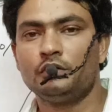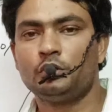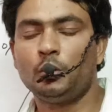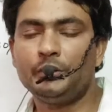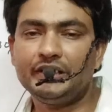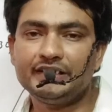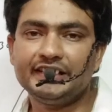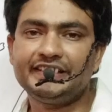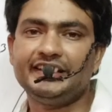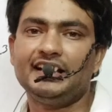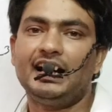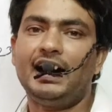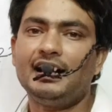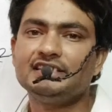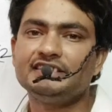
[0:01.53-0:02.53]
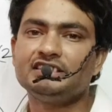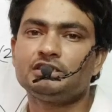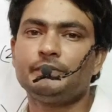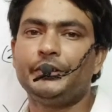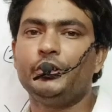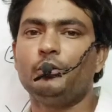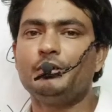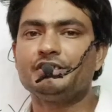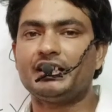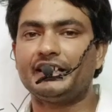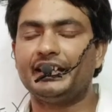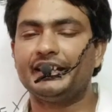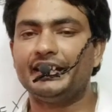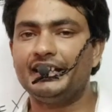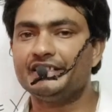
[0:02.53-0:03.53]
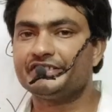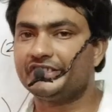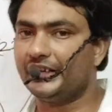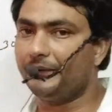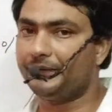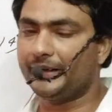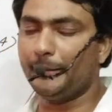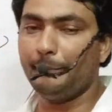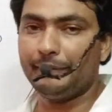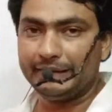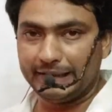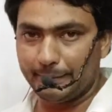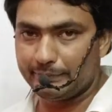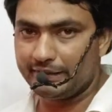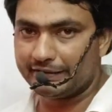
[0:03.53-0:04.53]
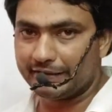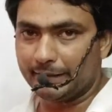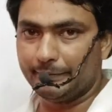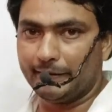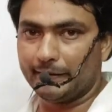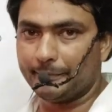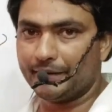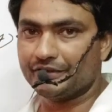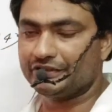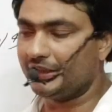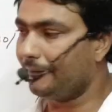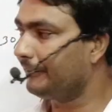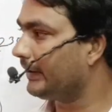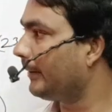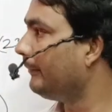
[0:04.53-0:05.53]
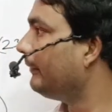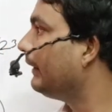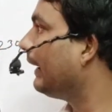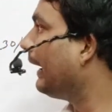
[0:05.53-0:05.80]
तो भैया देखिए आज इस वीडियो में जानेंगे सेफ्टम टेबलेट के बारे में सेफ्टम